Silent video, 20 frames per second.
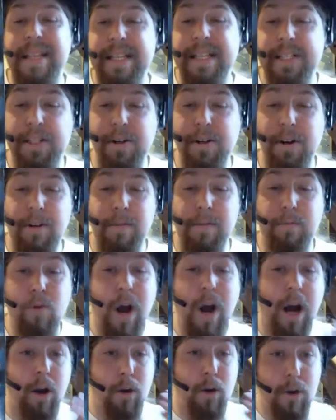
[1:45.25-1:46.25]
un des
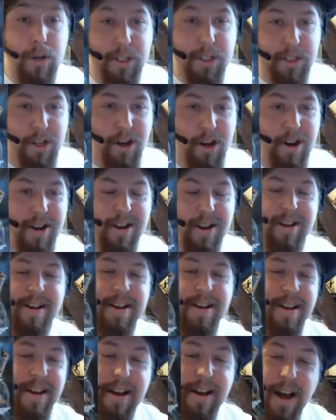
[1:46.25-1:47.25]
seuls, voire le
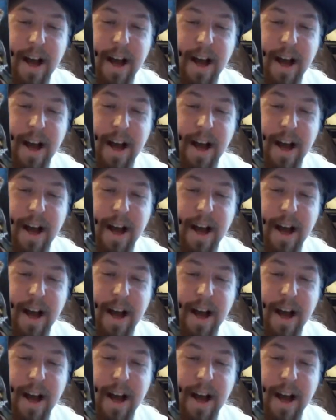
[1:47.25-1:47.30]
seul,